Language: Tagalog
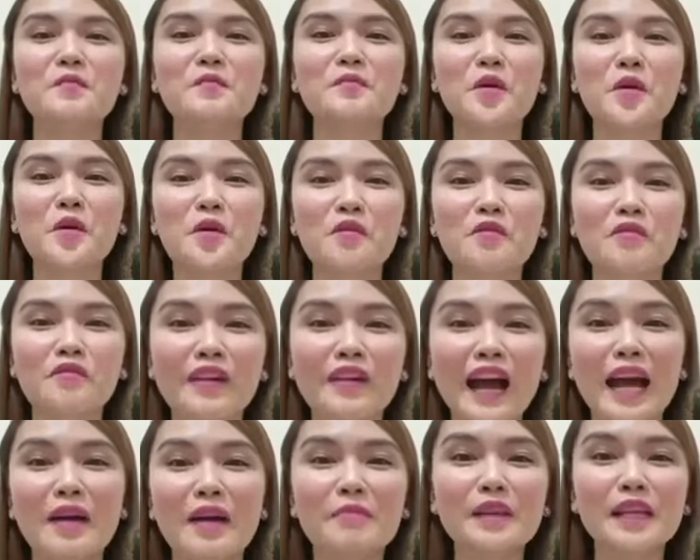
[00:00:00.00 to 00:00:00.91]
yung buong
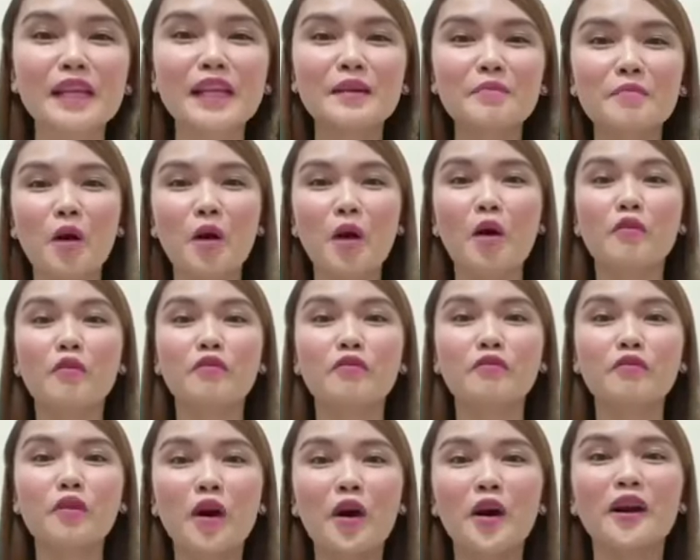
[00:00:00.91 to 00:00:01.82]
family mo
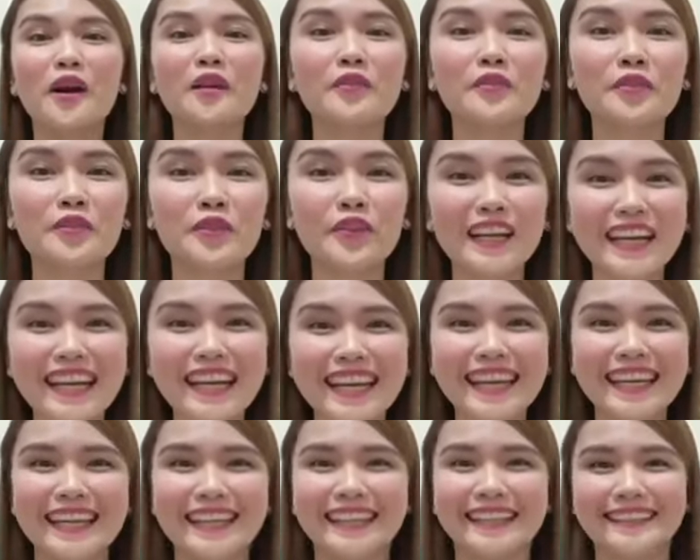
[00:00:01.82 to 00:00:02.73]
for
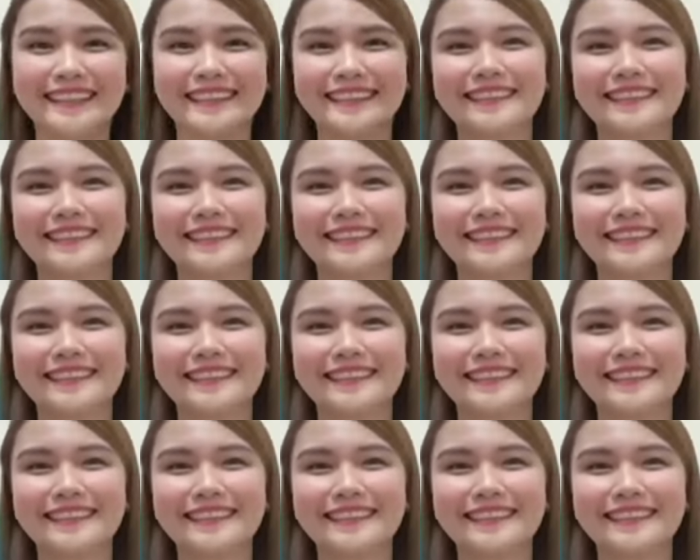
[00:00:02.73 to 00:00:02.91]
free.